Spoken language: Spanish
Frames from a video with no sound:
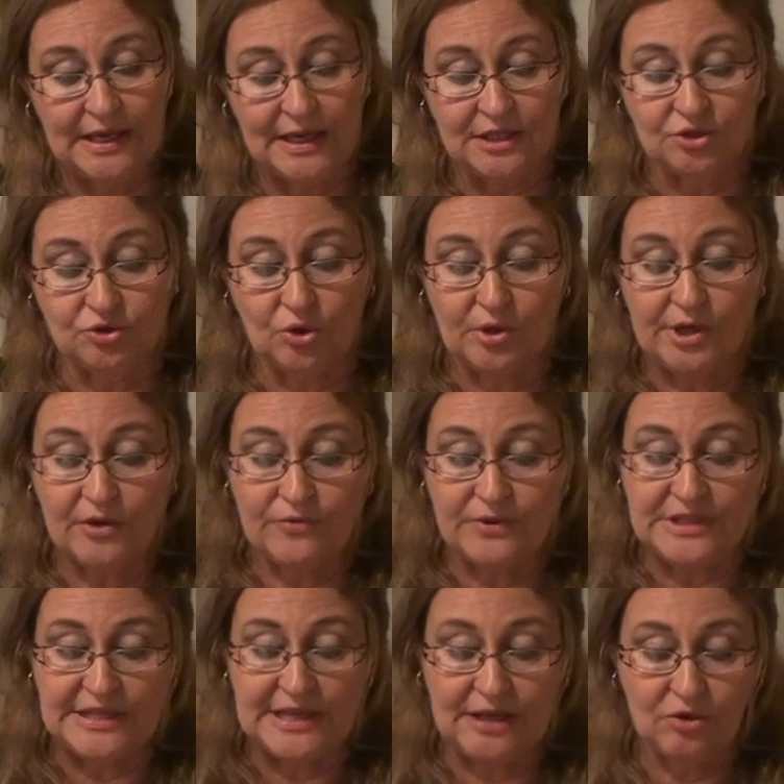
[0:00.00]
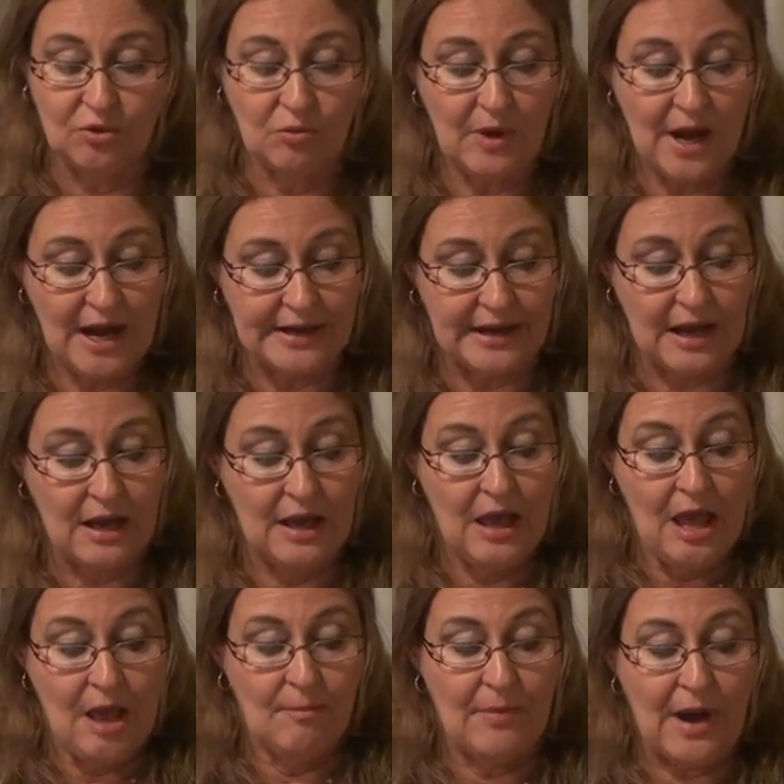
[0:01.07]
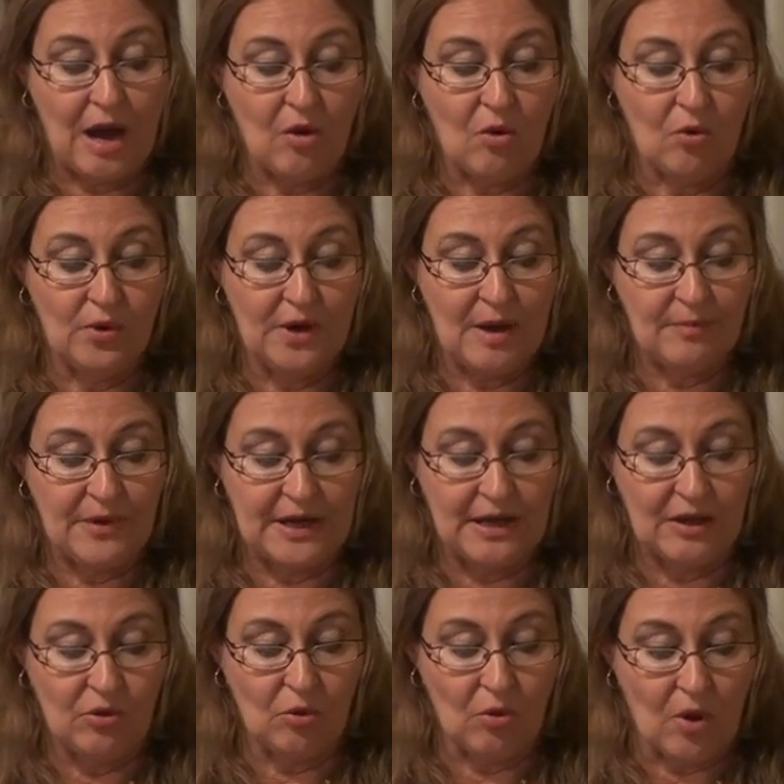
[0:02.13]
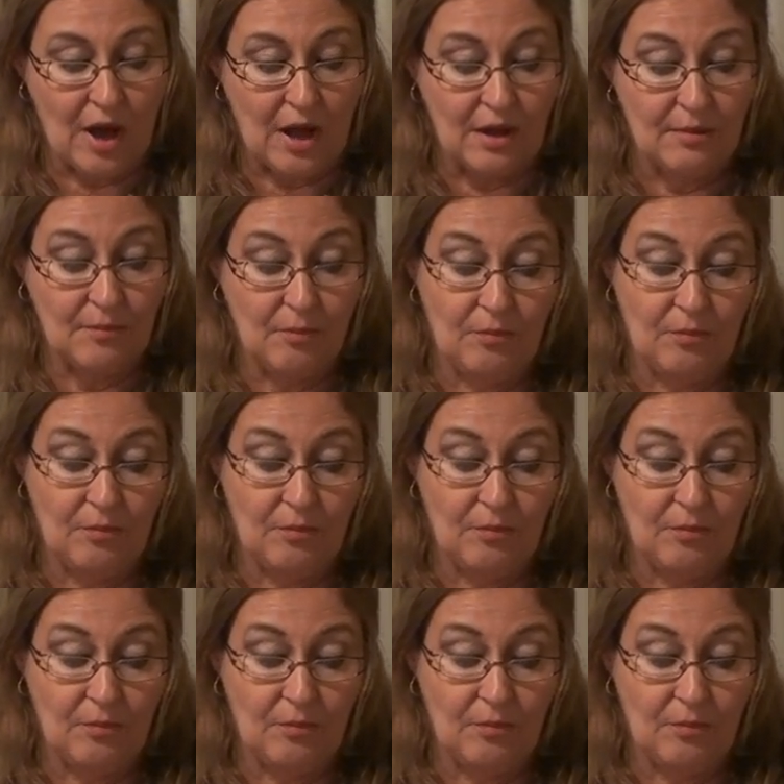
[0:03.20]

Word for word: de la historia oficial cubana bajo una paradoja.